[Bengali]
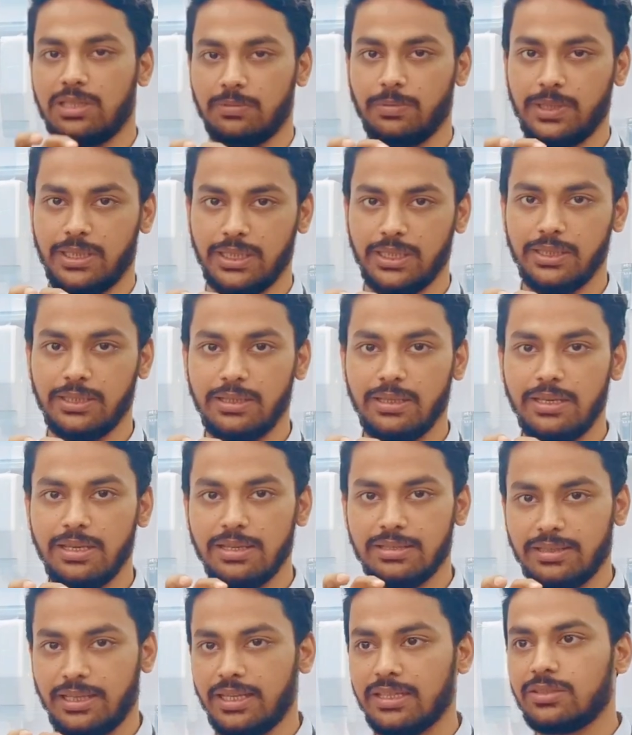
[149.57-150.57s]
করতে পারে
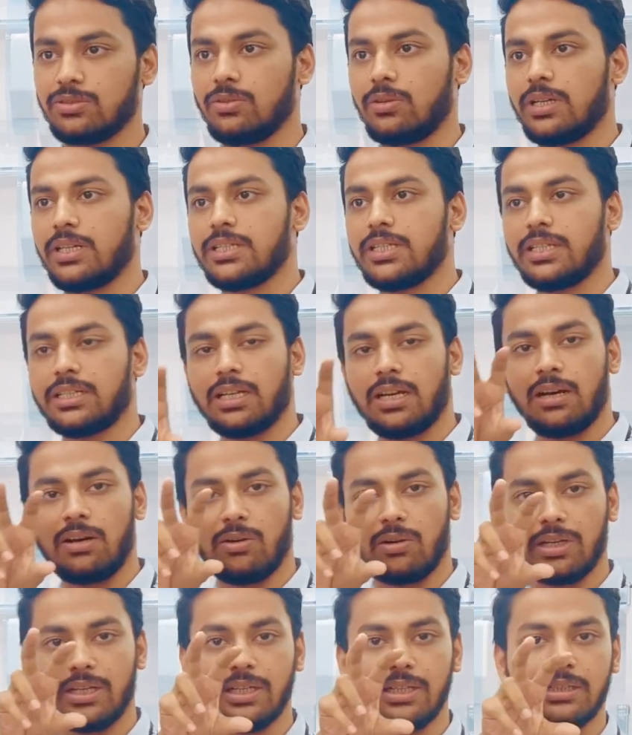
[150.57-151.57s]
সেন্স করে যেটা
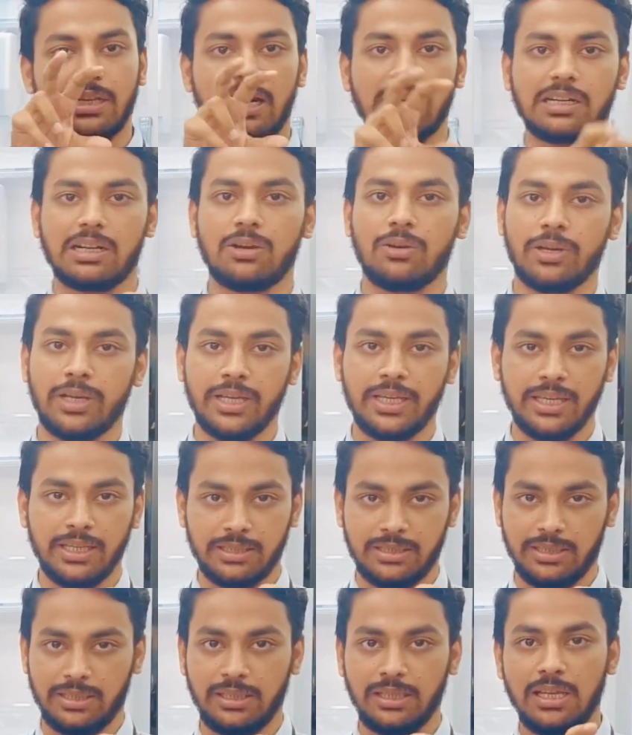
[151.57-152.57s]
অলরেডি ঠান্ডা হয়ে
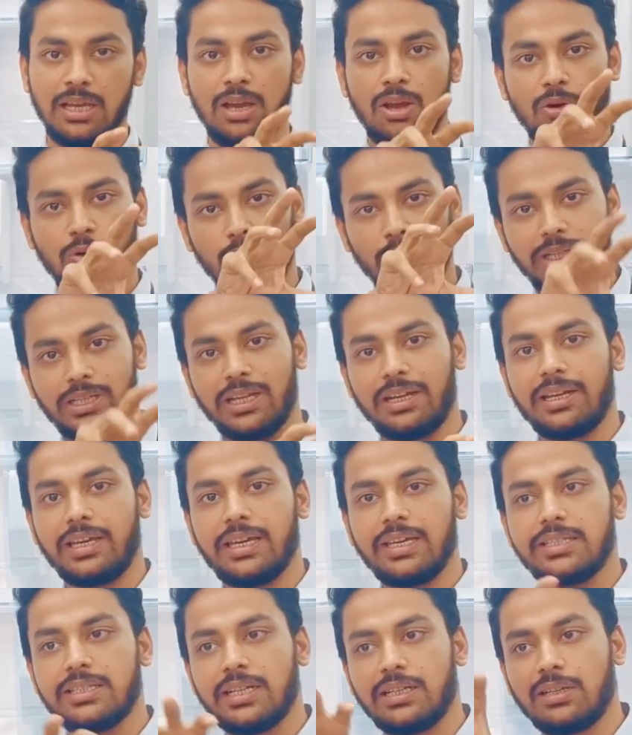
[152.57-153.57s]
গেছে ওইটা
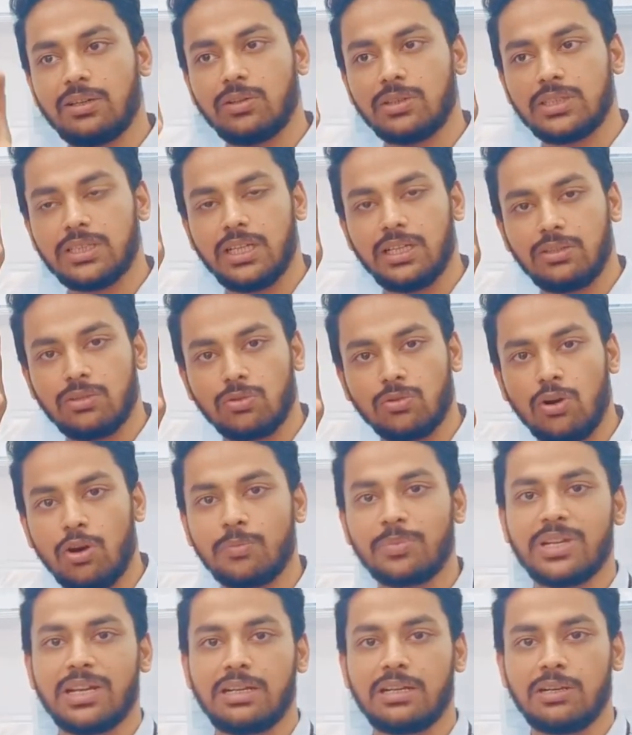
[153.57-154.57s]
রেখে যেটা হচ্ছে একটু কম
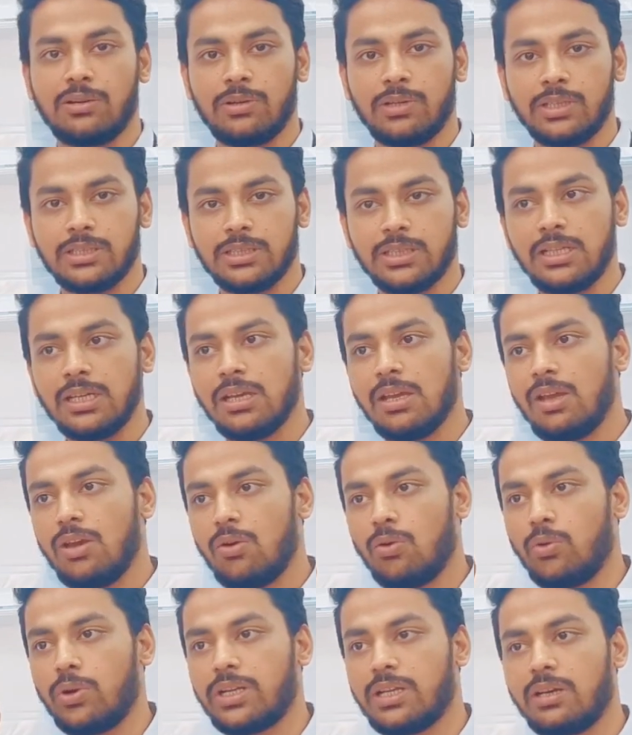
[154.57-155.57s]
ঠান্ডা হয়েছে
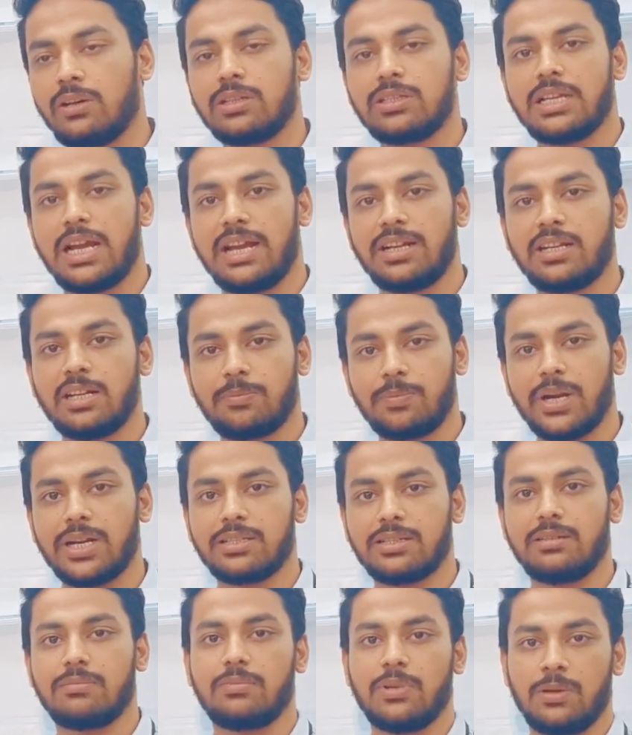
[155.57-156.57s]
ওইটা হচ্ছে হান্ড্রেড
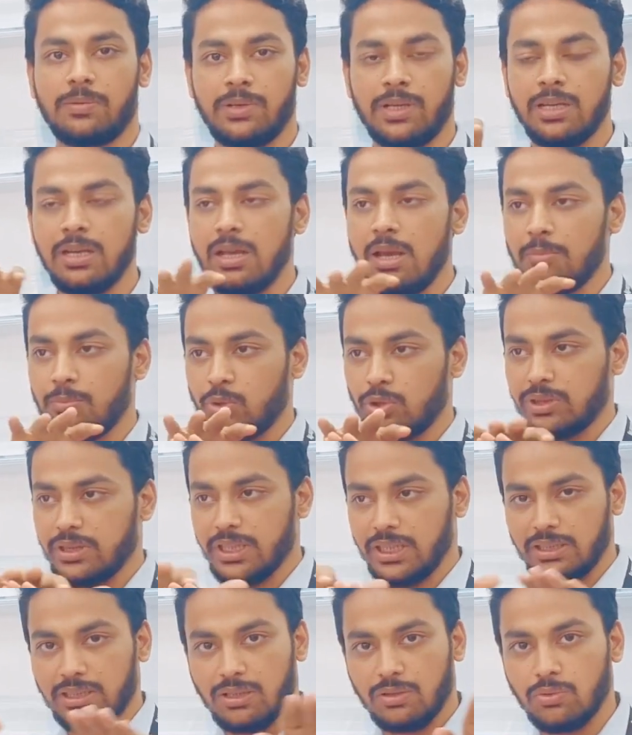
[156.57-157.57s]
পার্সেন্টভাবে
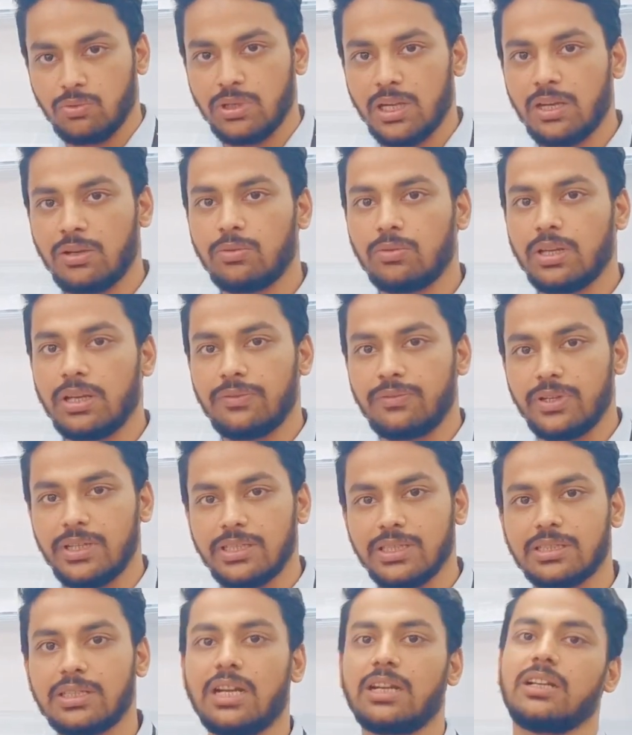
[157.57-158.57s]
প্রত্যেকটা কোনায় কোনায়
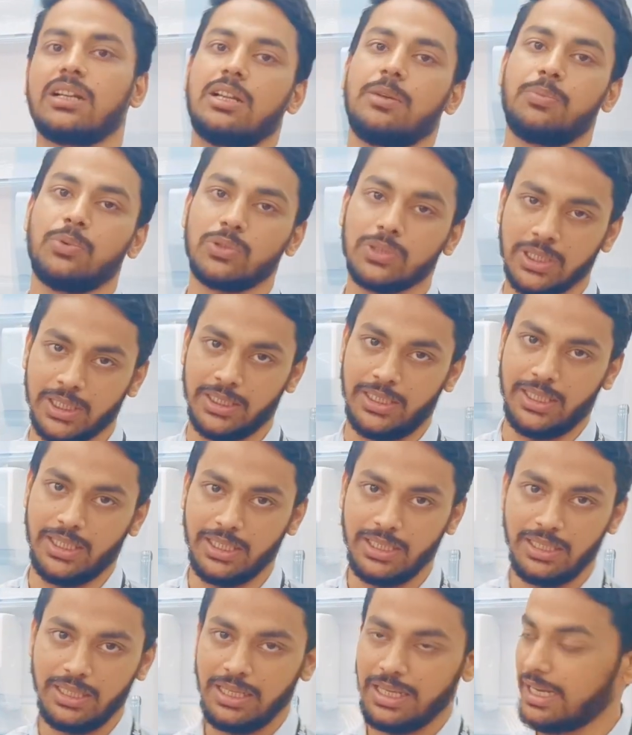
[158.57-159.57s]
ফ্রিজে ঠান্ডাটা পৌঁছে দেয়
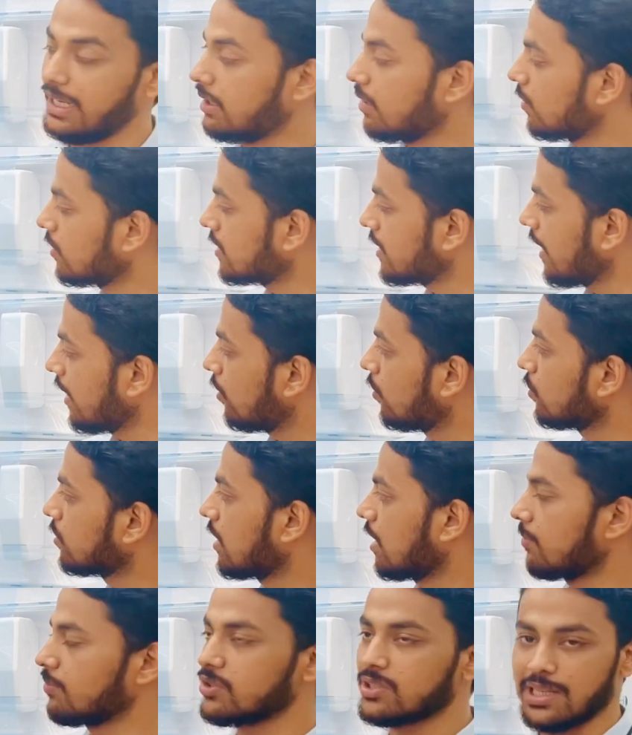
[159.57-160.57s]
এটা হচ্ছে ইকো
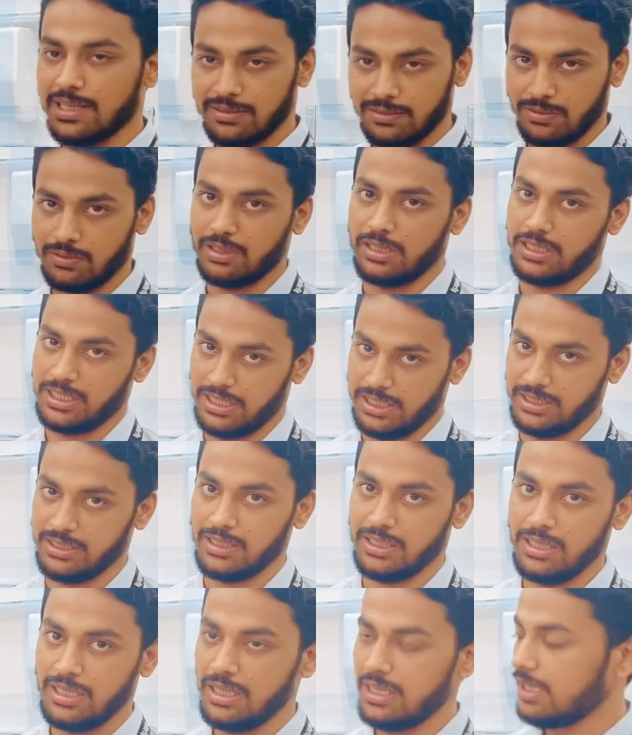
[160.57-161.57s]
থার্মো সেন্সরের কাজ
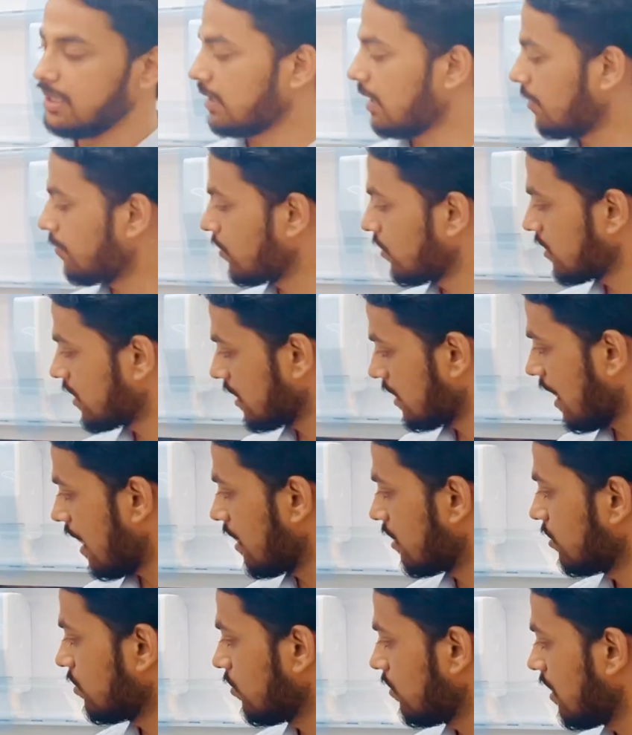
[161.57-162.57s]
তারপর হচ্ছে
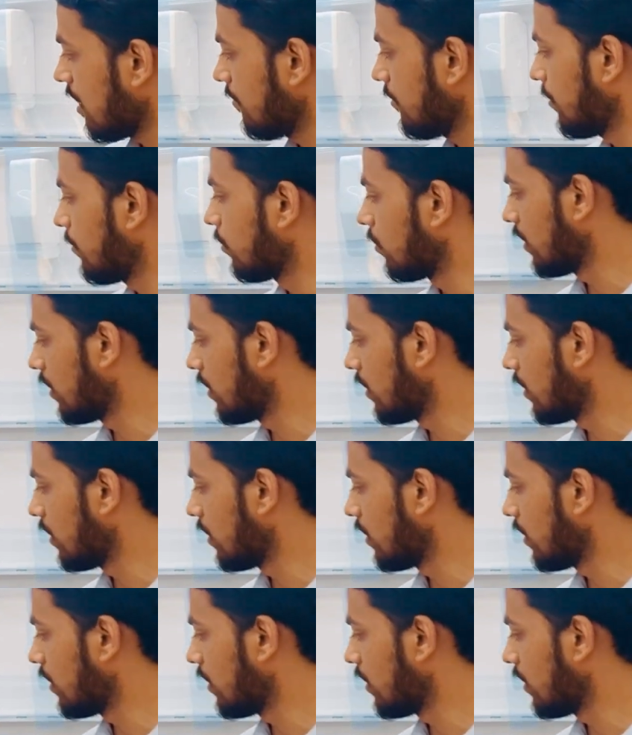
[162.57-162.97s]
থার্ড যদি আমি